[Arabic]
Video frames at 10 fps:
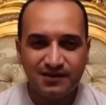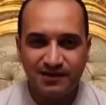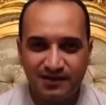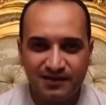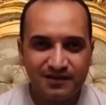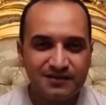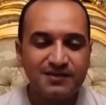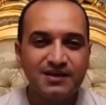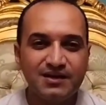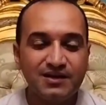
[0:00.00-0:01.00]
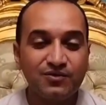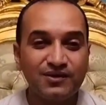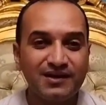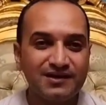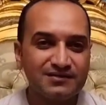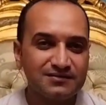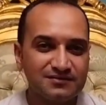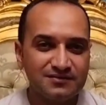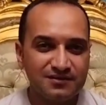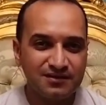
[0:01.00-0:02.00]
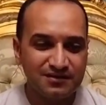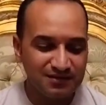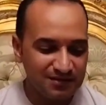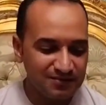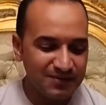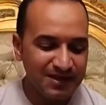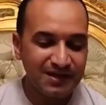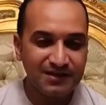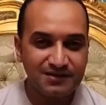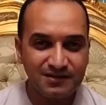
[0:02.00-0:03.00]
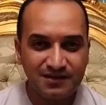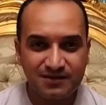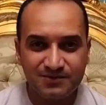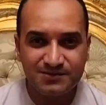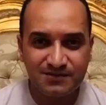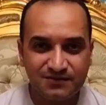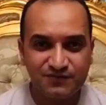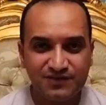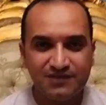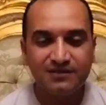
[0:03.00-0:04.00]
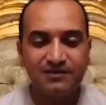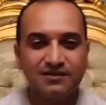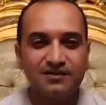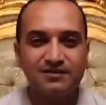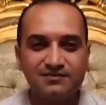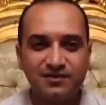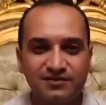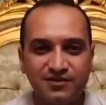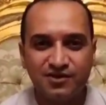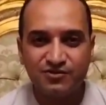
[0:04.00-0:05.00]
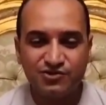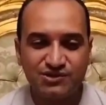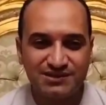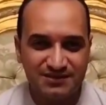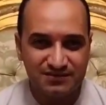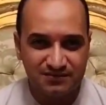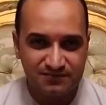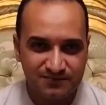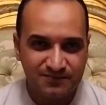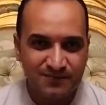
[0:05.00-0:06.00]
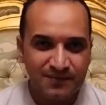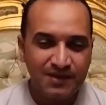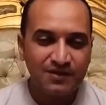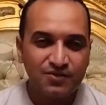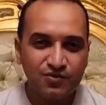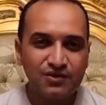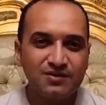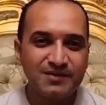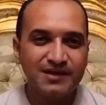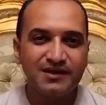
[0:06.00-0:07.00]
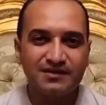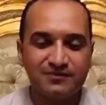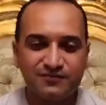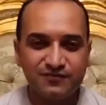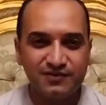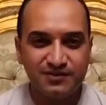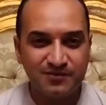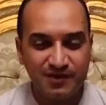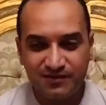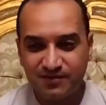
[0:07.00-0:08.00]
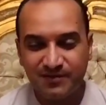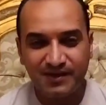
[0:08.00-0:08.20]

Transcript: ايه هي لو كان المكان اللي انا بصطاد فيه تياره شديد كل مكان فيه مجرى